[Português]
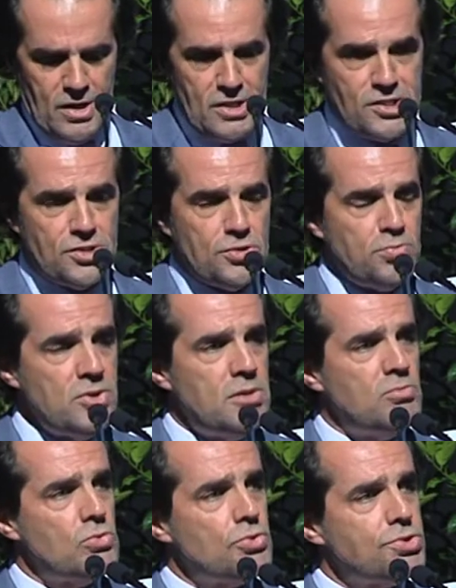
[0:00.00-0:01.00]

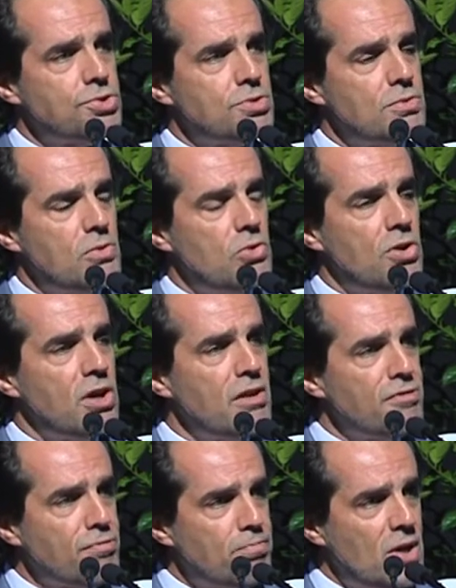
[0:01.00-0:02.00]
Subimos o
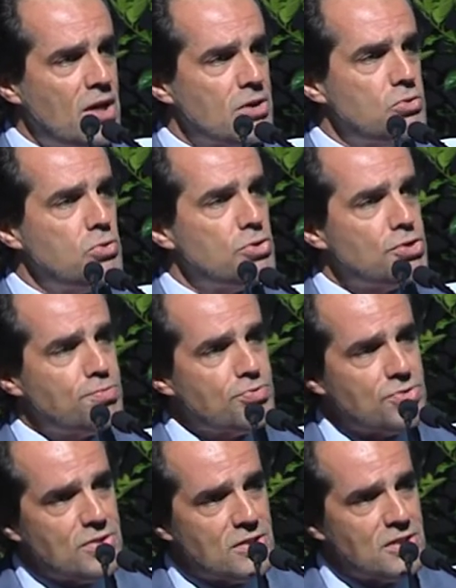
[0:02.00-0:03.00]
REVPAR
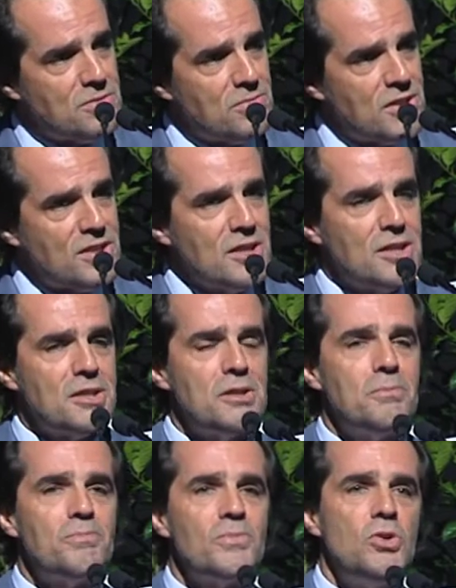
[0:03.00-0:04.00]
12% na
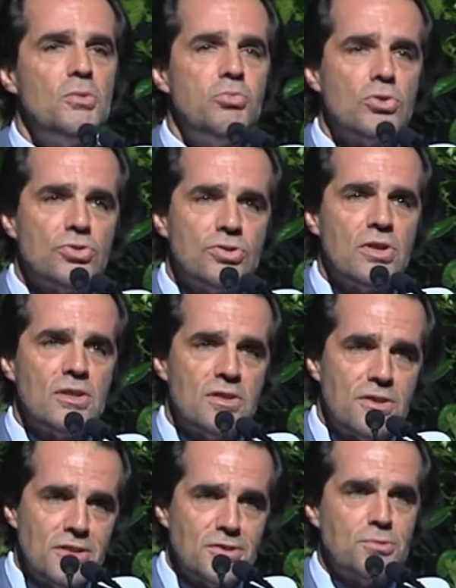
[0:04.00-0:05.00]
Madeira e no Porto
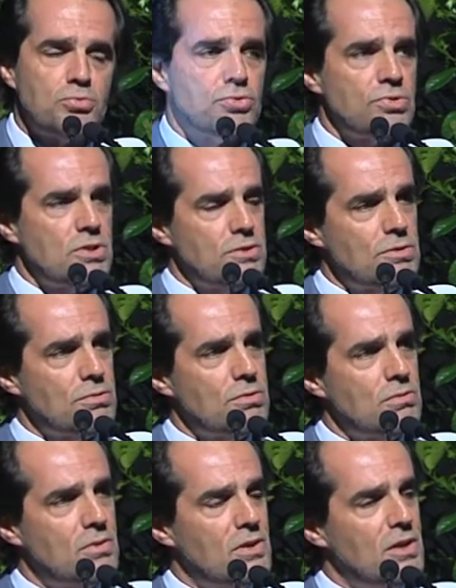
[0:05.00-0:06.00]
Santo 13%.
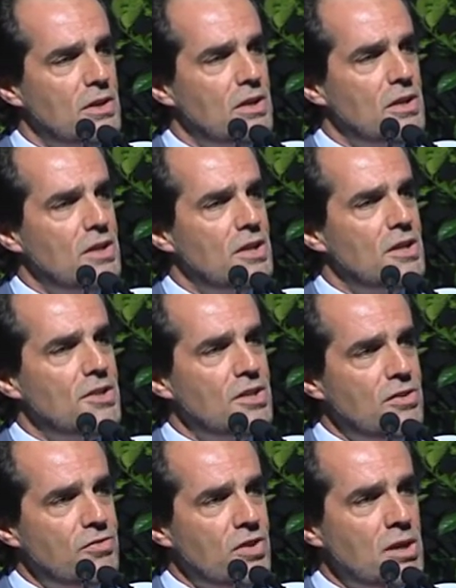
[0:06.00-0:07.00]

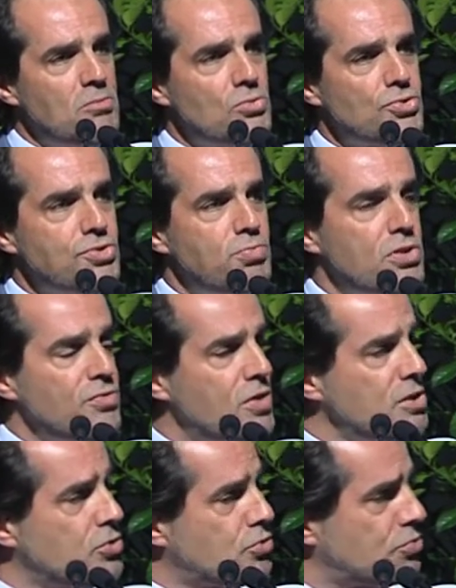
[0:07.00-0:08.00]
Tivemos
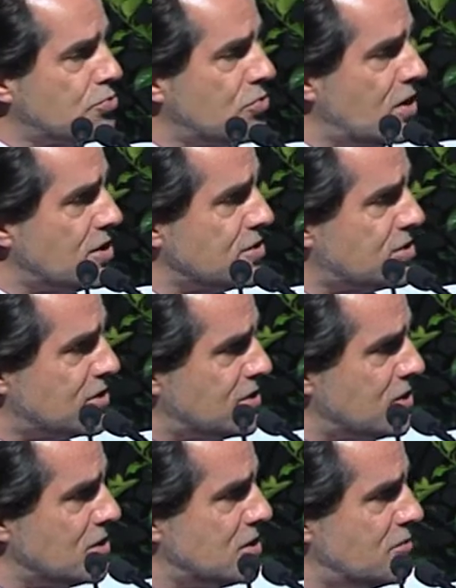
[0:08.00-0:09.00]
proveitos totais
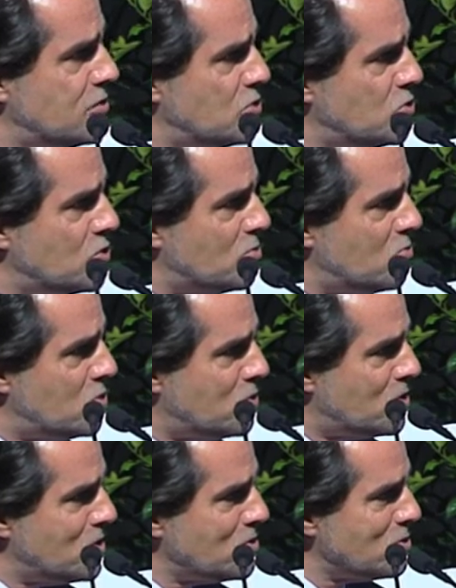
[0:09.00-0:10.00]
321
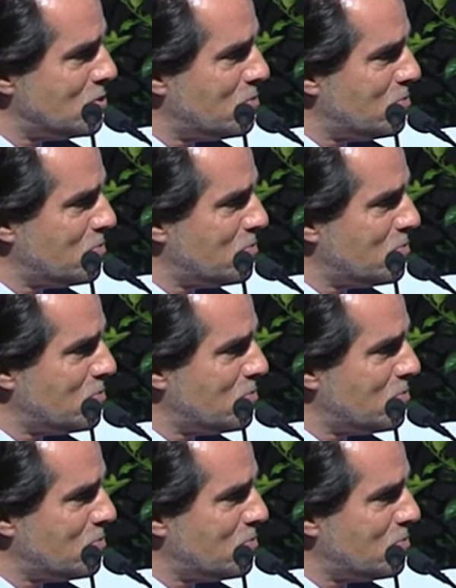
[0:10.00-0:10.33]
milhões.